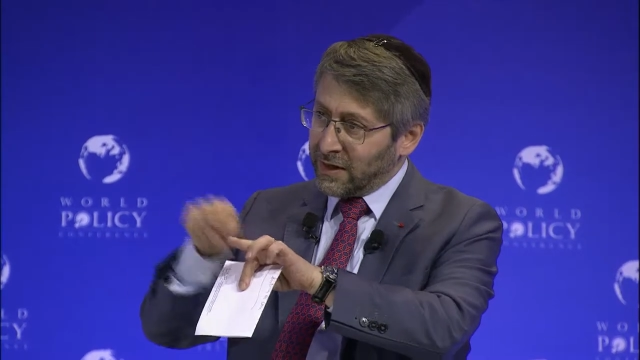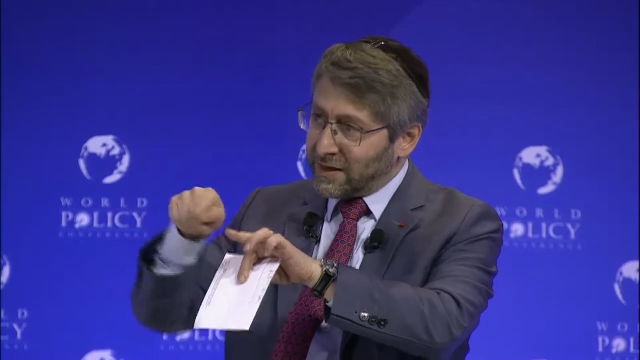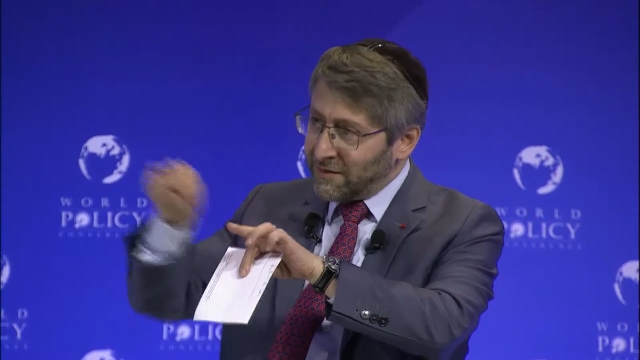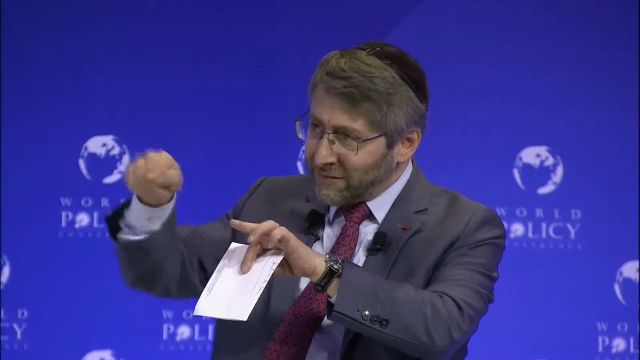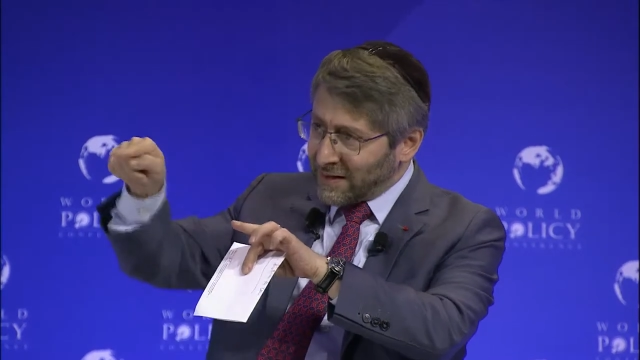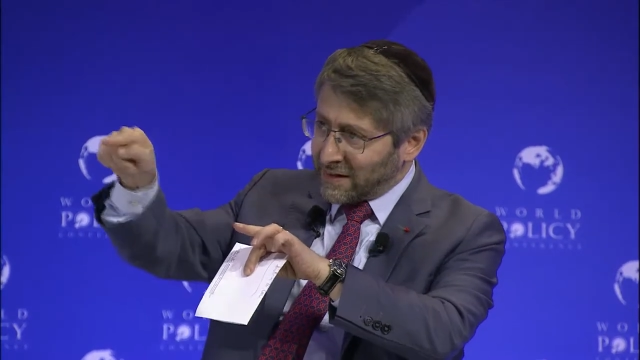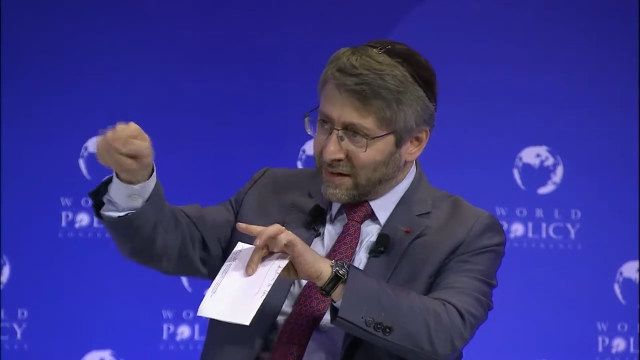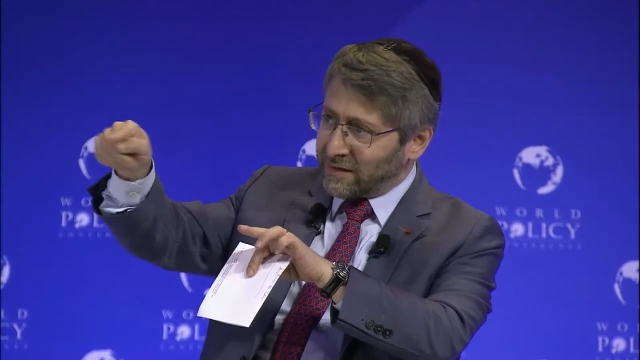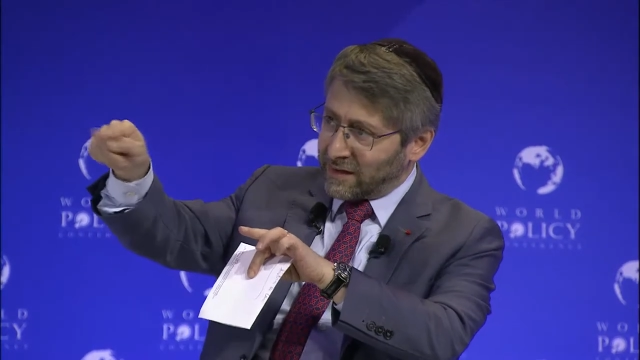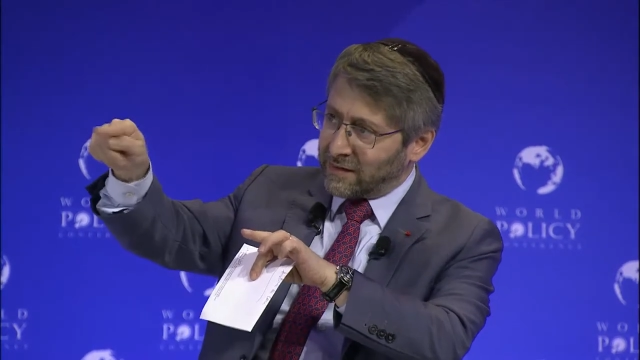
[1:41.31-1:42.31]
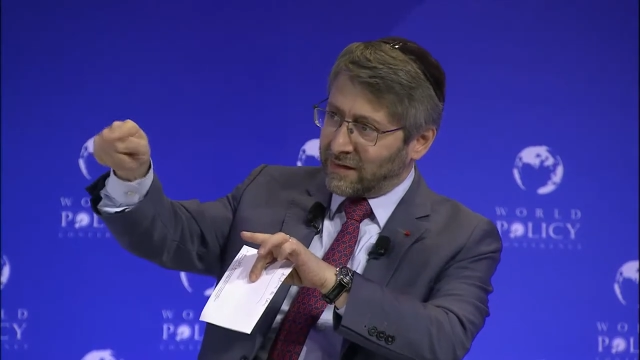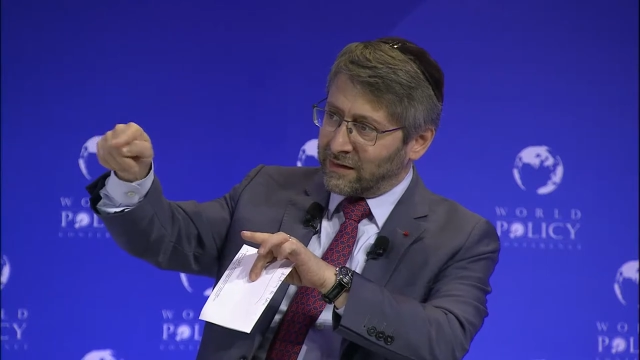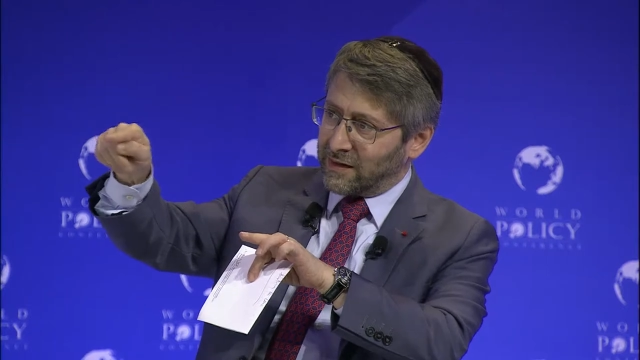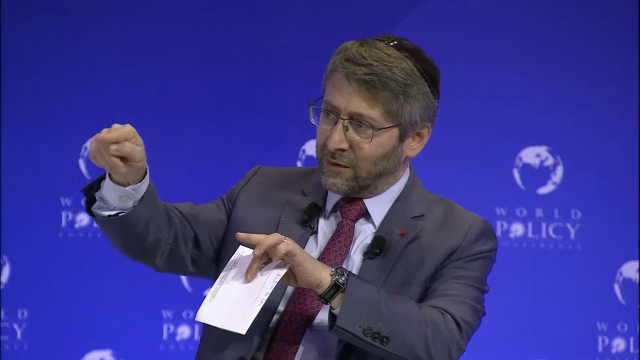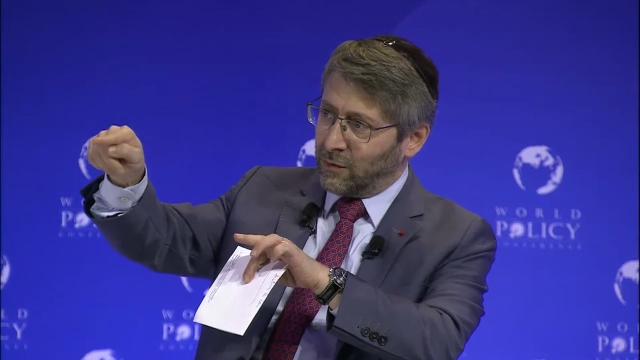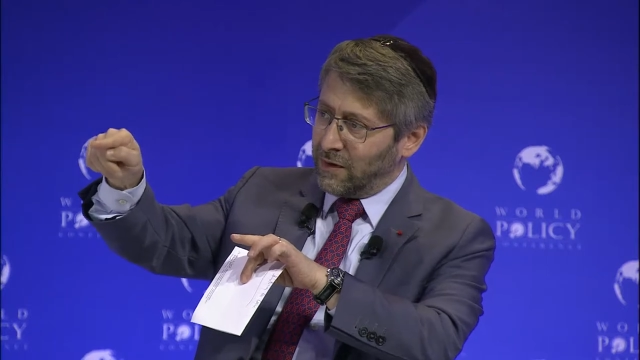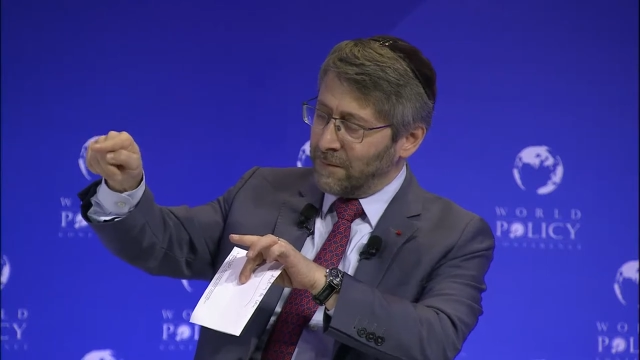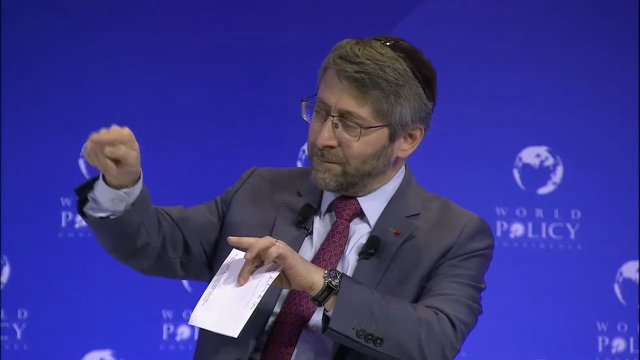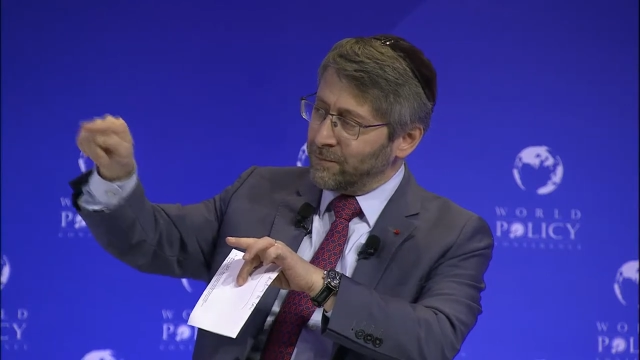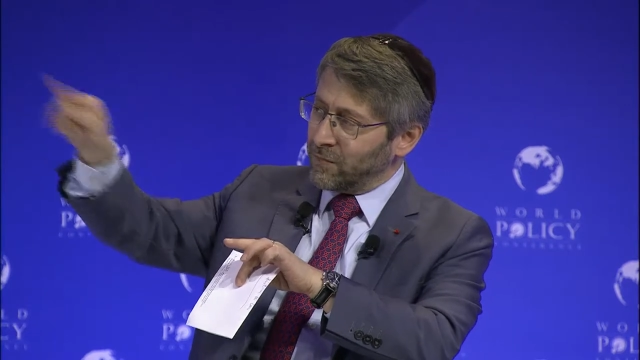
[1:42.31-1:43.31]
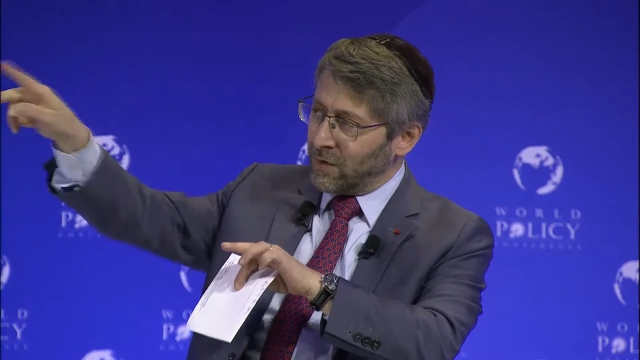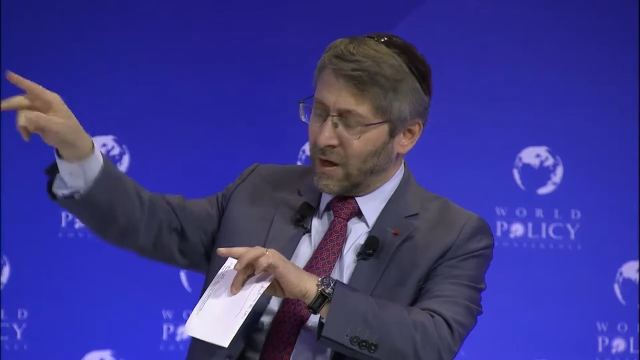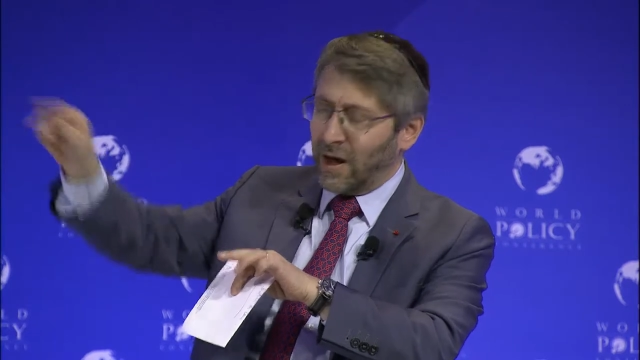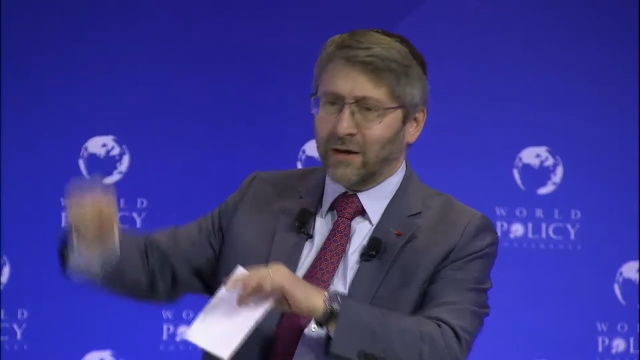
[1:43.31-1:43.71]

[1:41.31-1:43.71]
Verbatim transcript: qui va très, très, très, très loin à